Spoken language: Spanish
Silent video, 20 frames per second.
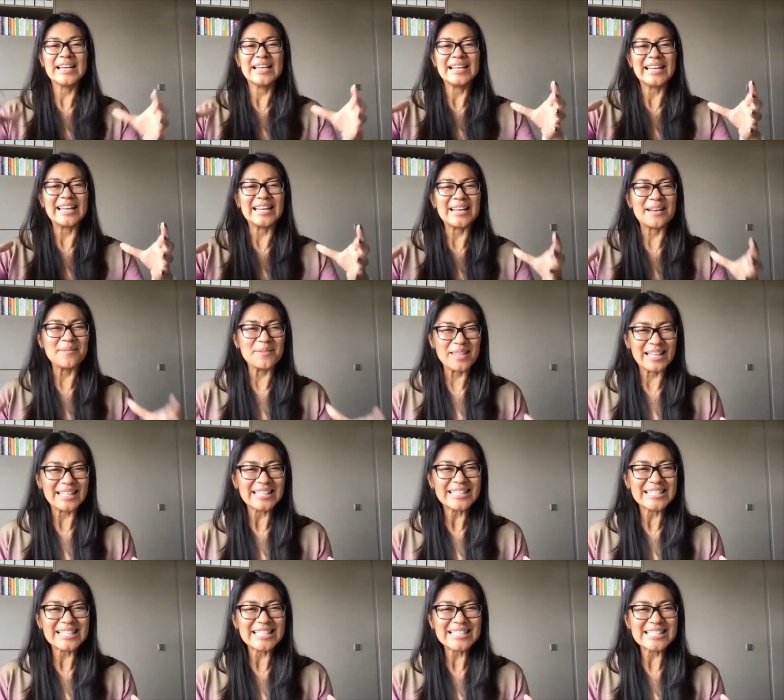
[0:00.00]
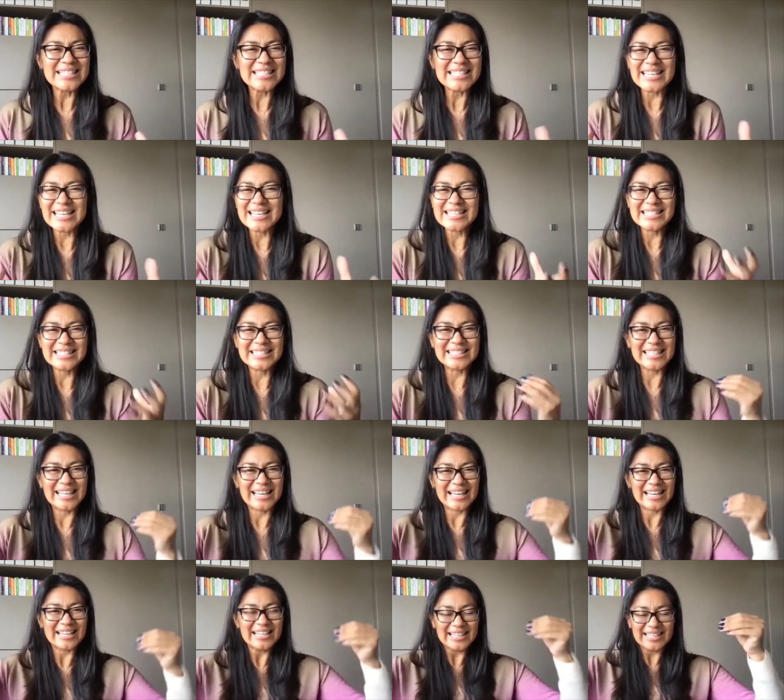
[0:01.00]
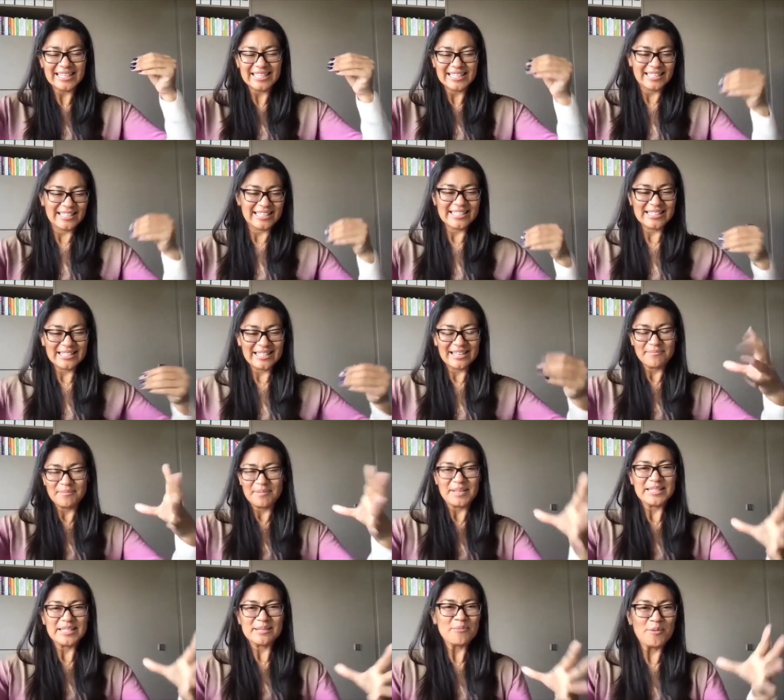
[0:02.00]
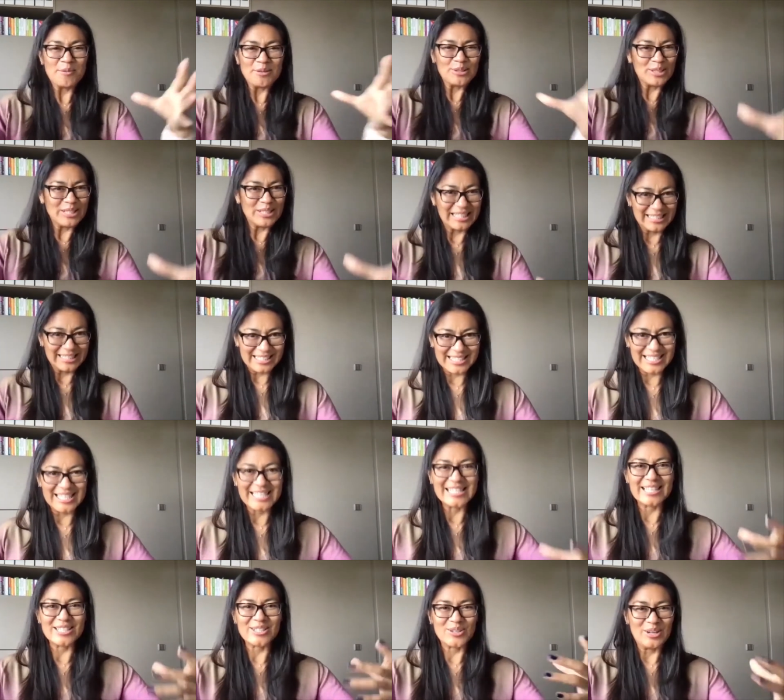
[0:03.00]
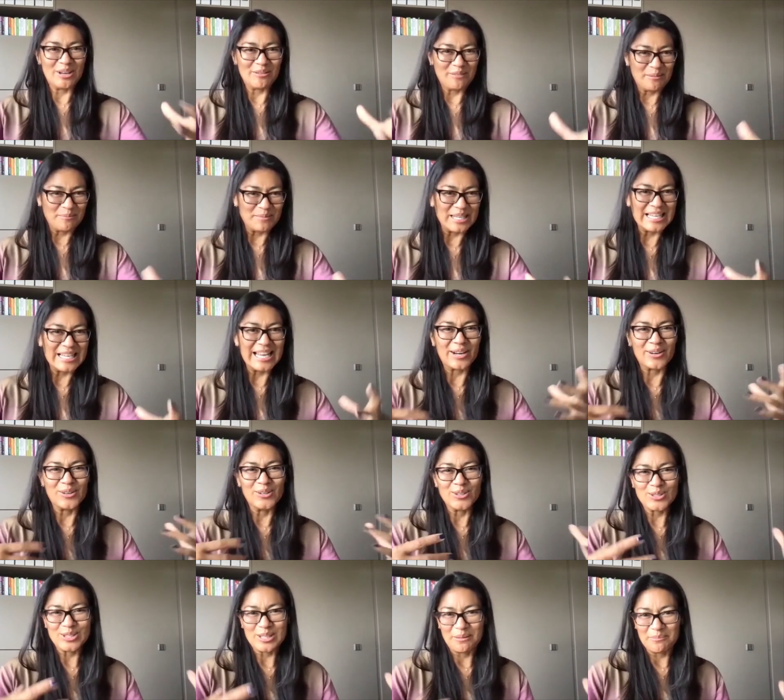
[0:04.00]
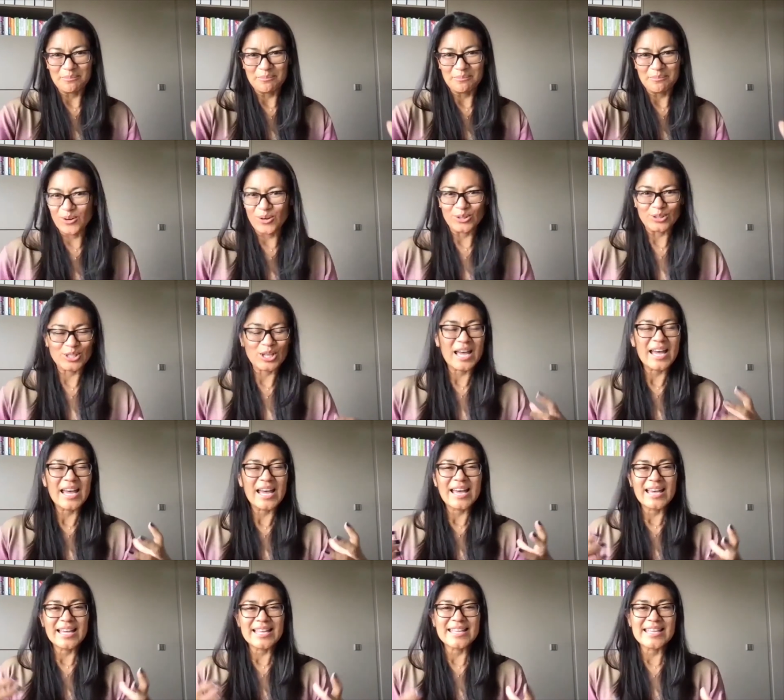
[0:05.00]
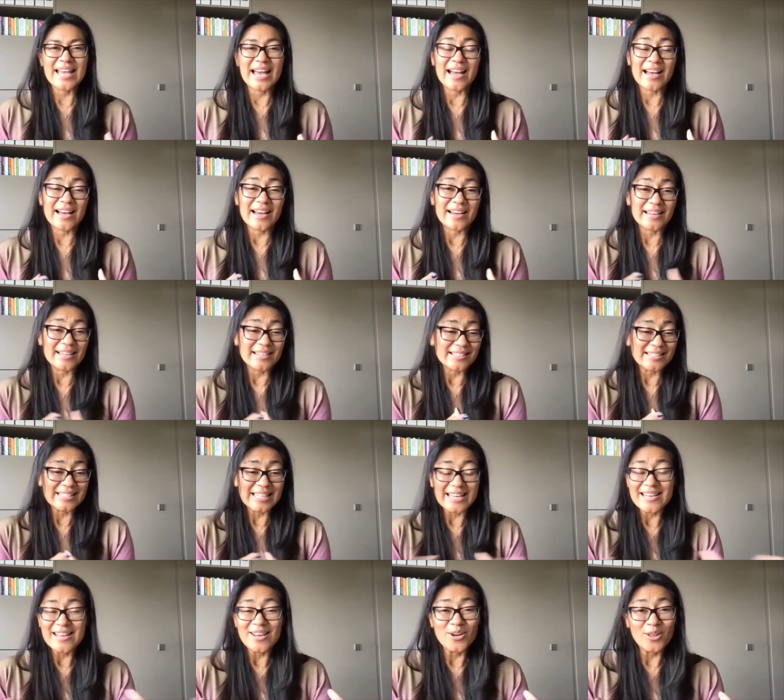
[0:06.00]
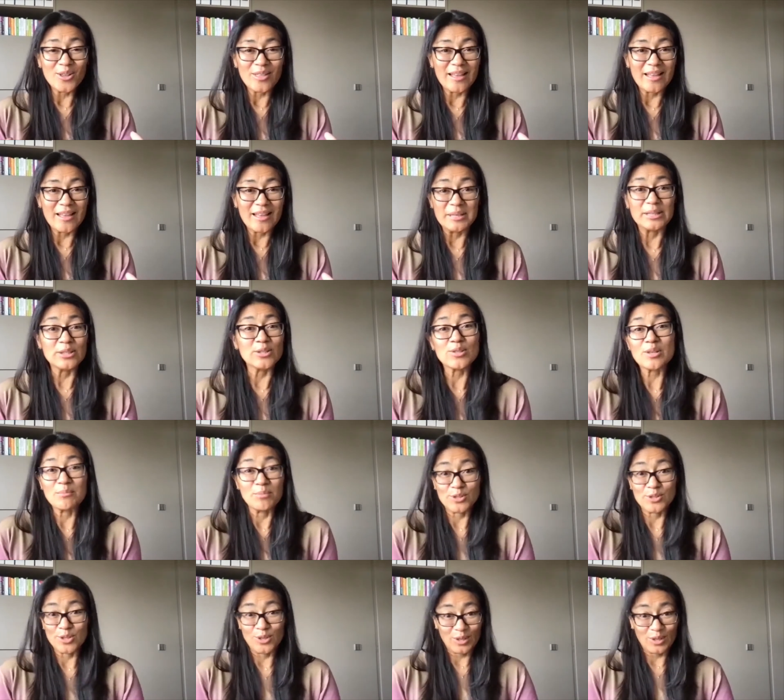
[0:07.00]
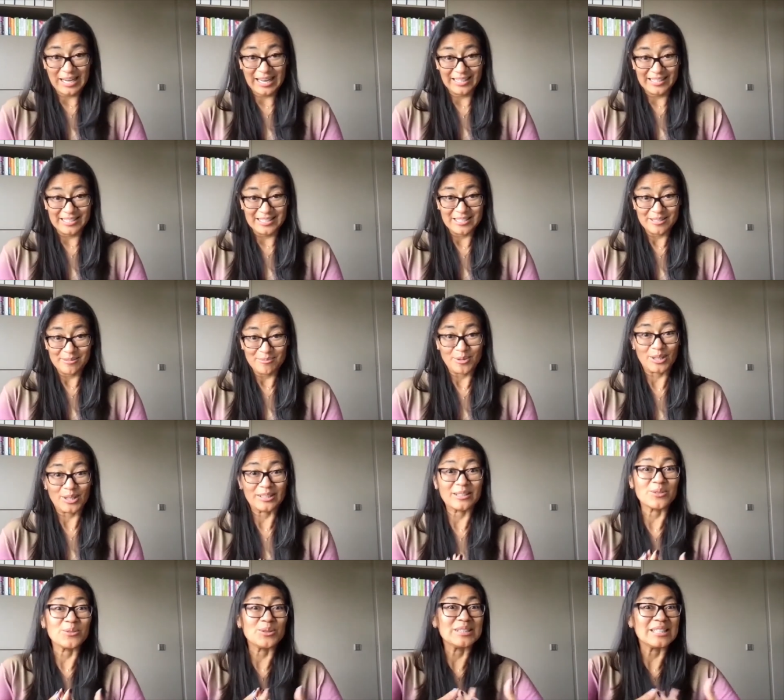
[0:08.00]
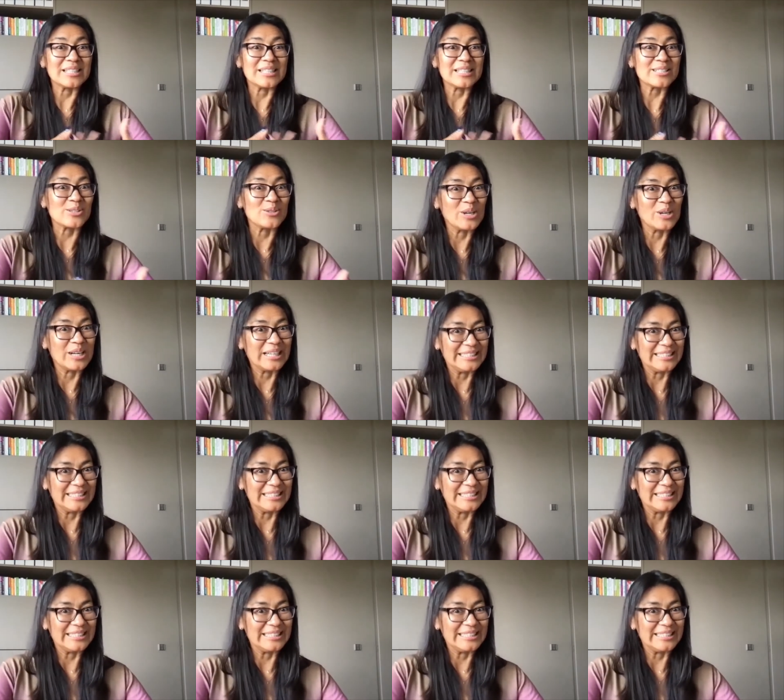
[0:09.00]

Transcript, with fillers: La Navidad ya en sí, está, este momento en el que te sientas con la familia, con los amigos, ya está lleno de alimentos emocionales, porque te encuentras con